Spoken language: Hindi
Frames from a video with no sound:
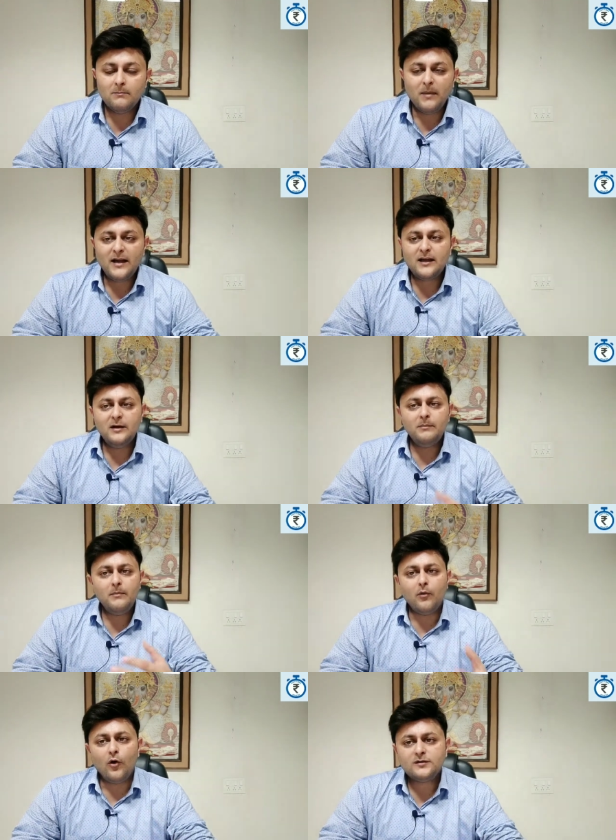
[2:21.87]
मार्केट
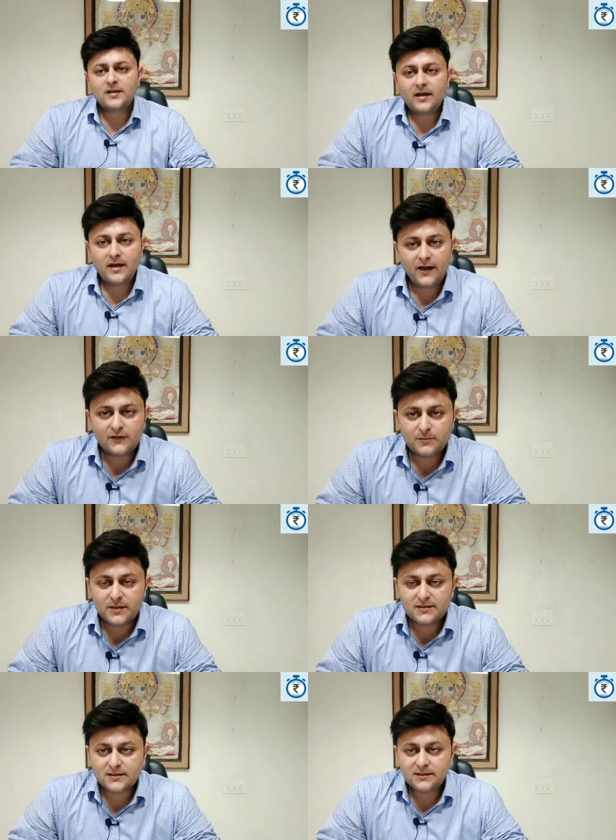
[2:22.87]
में बहुत सारे
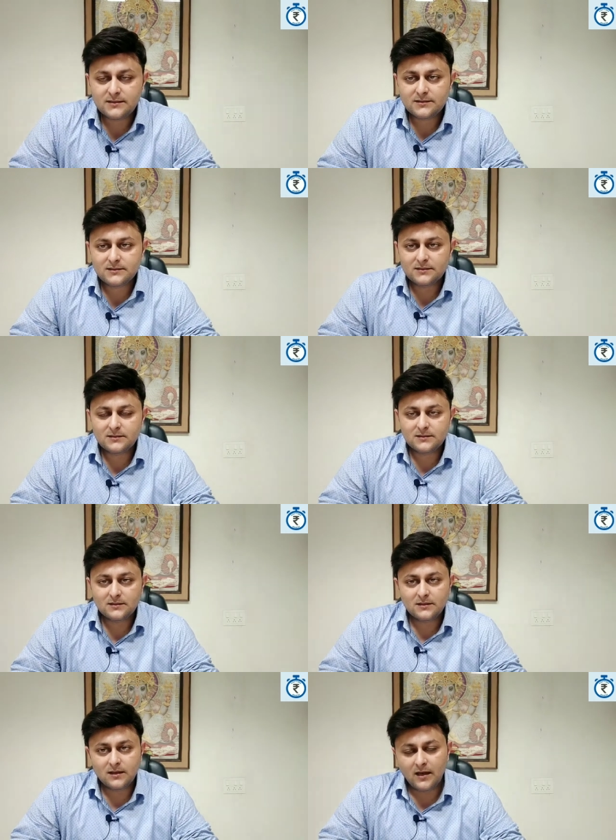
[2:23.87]
एक्सपर्ट्स हैं
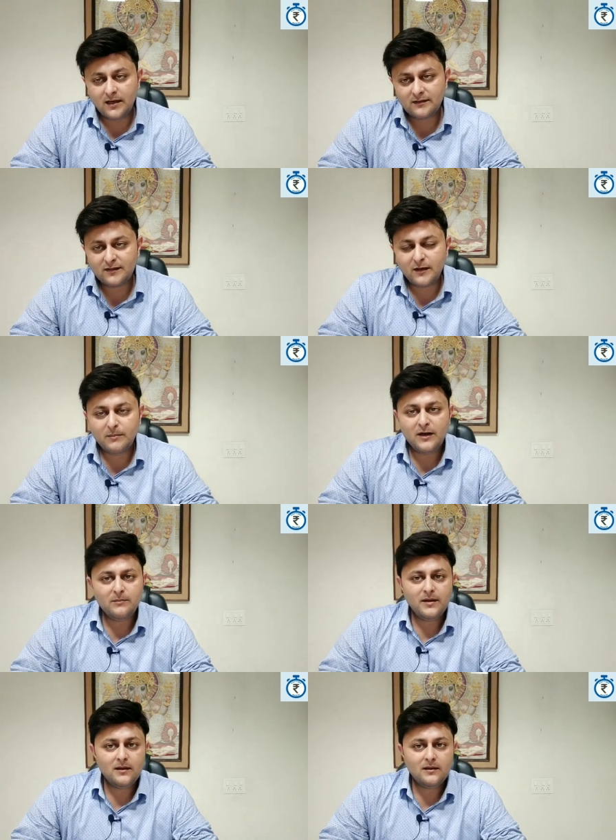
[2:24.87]
हर सेगमेंट
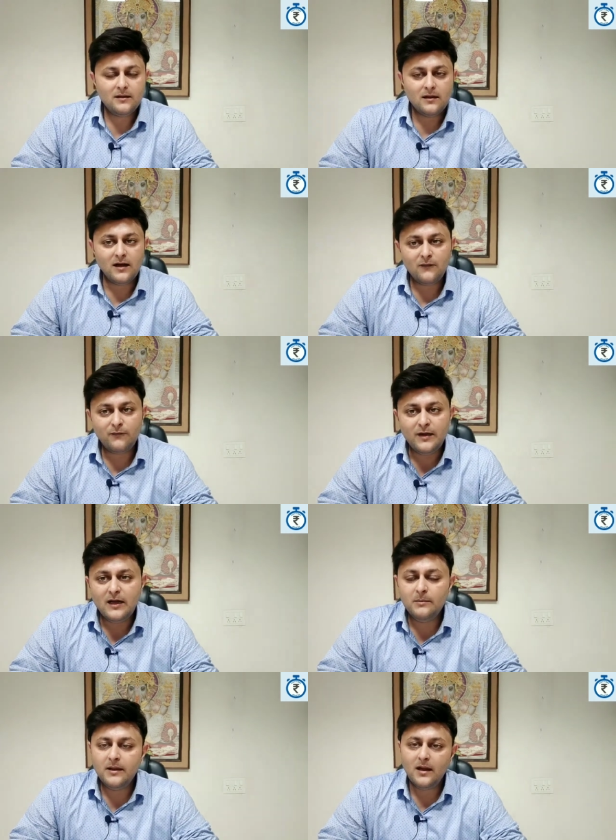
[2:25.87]
में हर
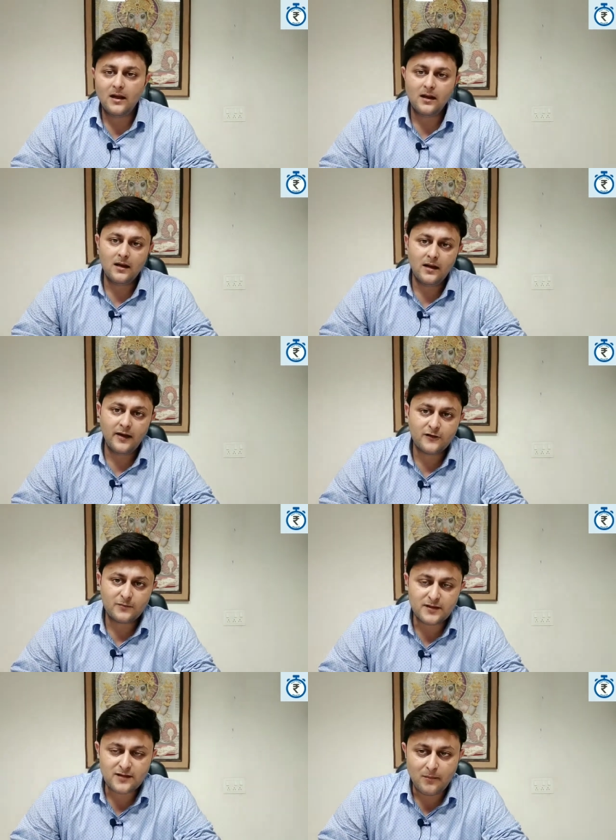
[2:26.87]
फील्ड में अलग अलग
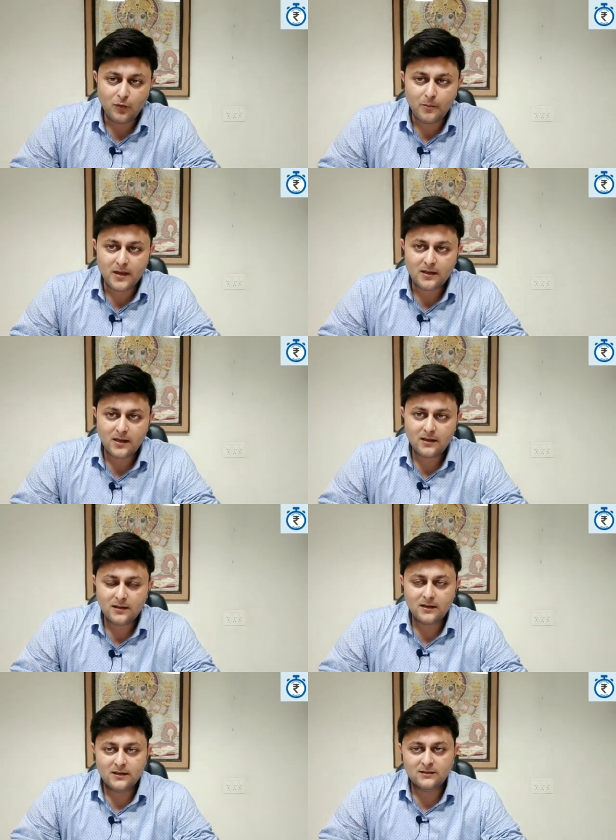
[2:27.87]
एक्सपर्ट्स आपको मिलते हैं
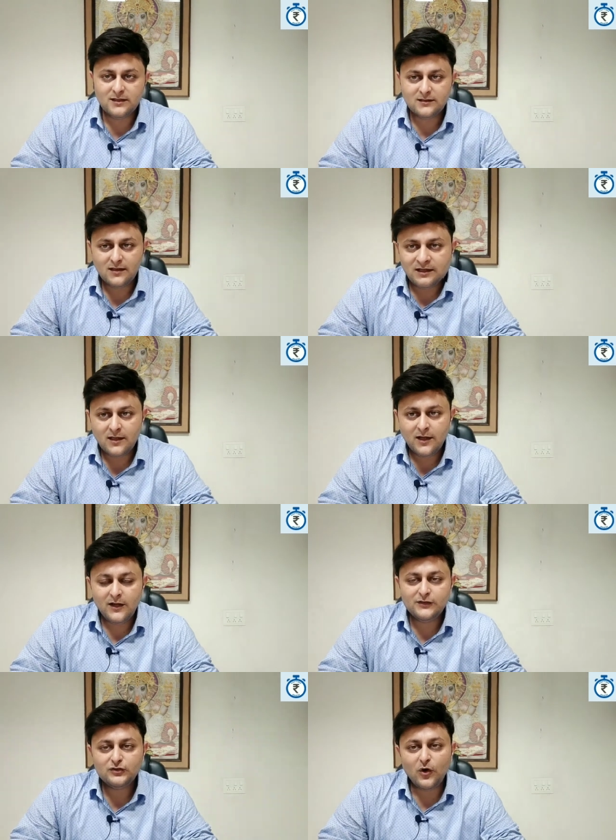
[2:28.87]
जैसे
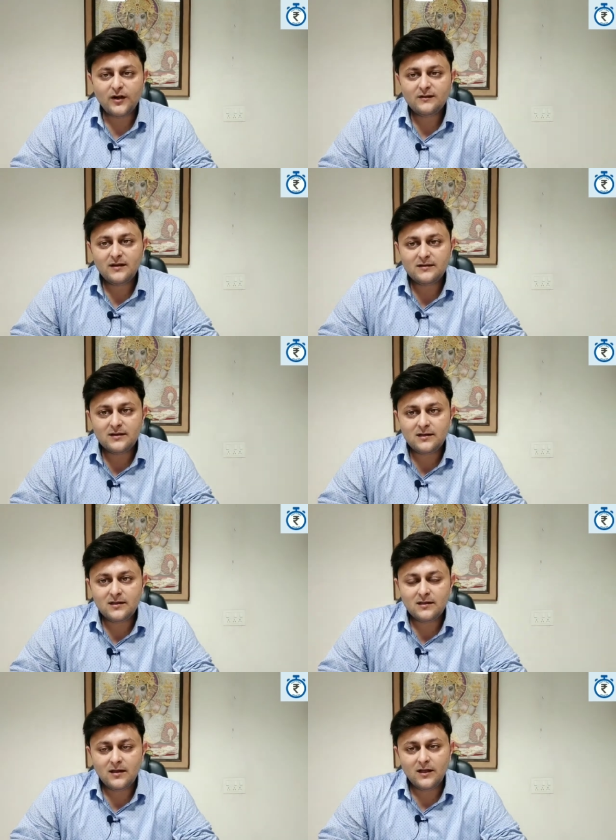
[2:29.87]
इंश्योरेंस
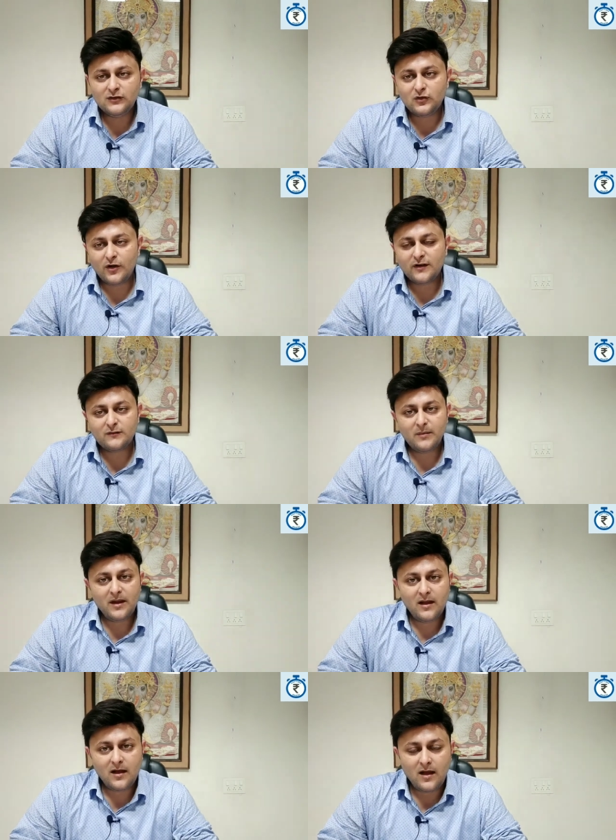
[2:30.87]
एजेंट इंश्योरेंस
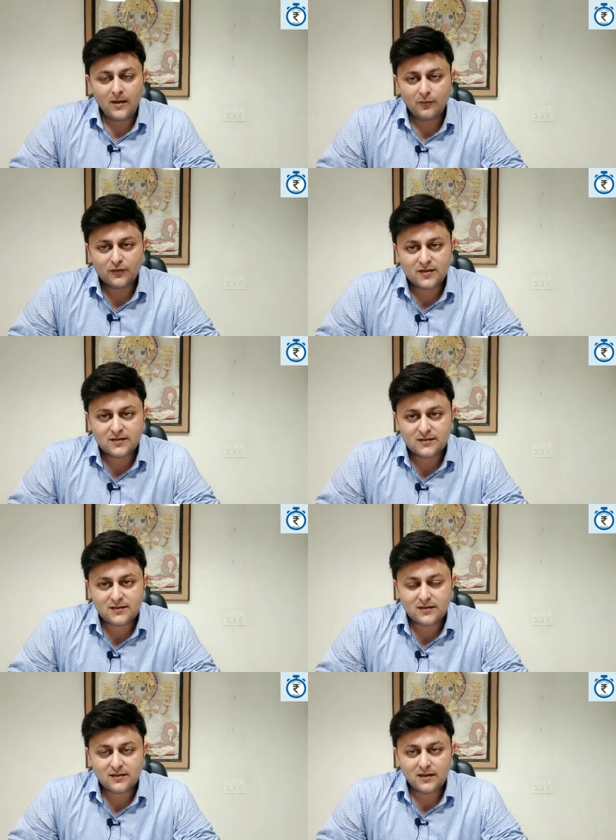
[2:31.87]
में आपको सजेस्ट
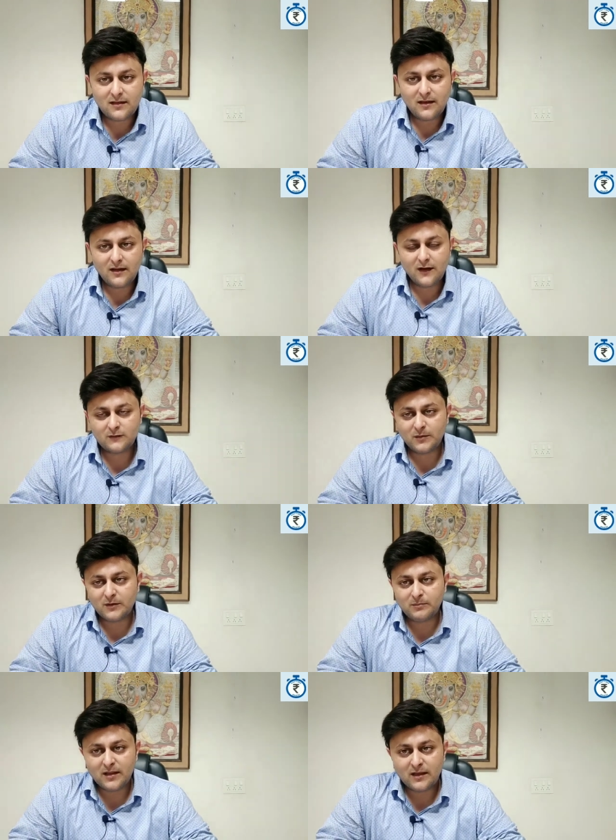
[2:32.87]
करते हैं
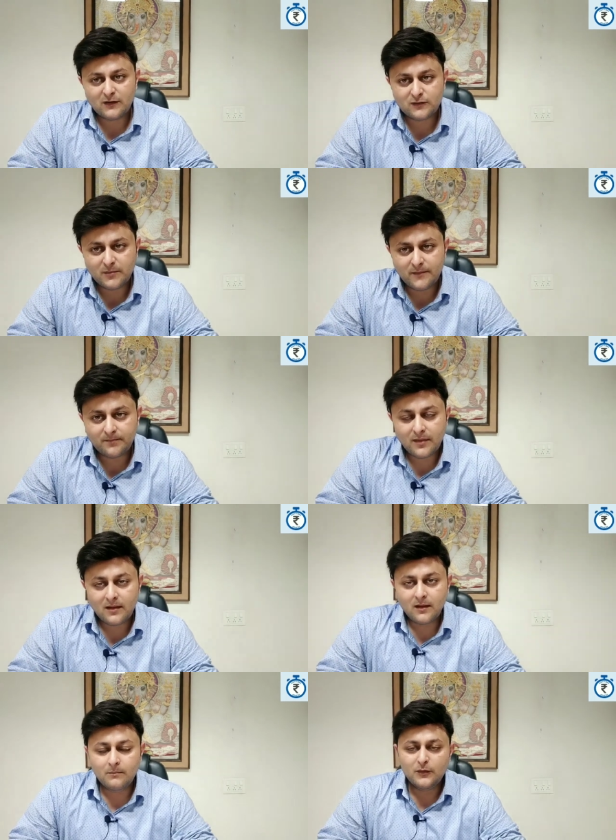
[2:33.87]
एक्सपर्ट मिलते हैं उसमें
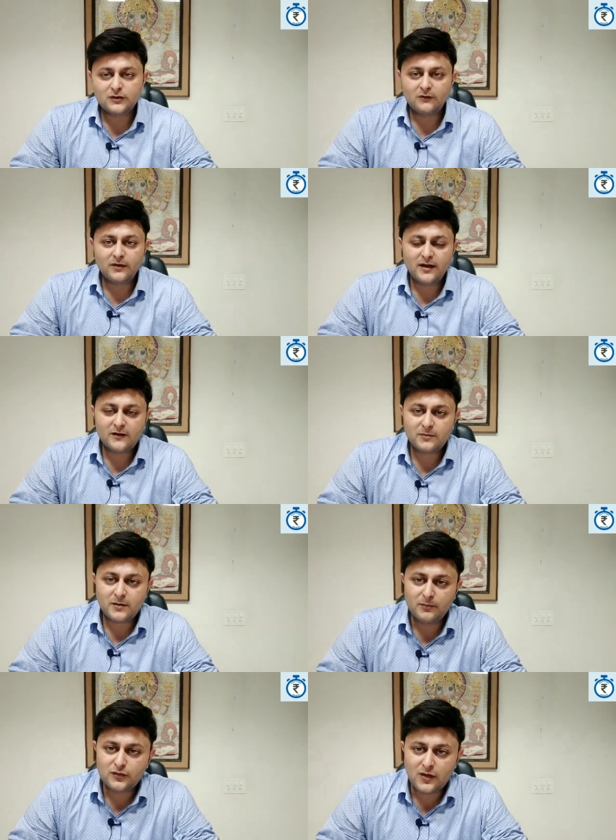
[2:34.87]
म्यूचुअल फंड एक्सपर्ट
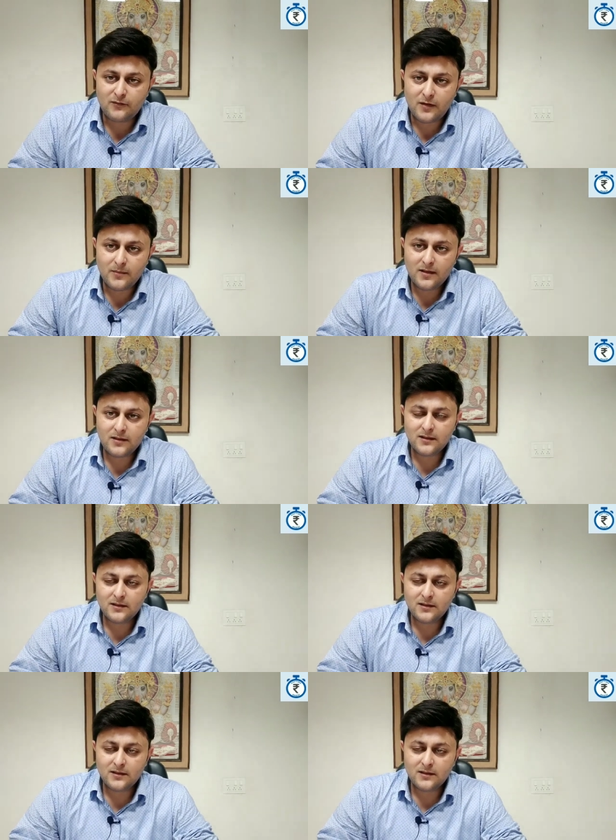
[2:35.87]
म्यूचुअल फंड में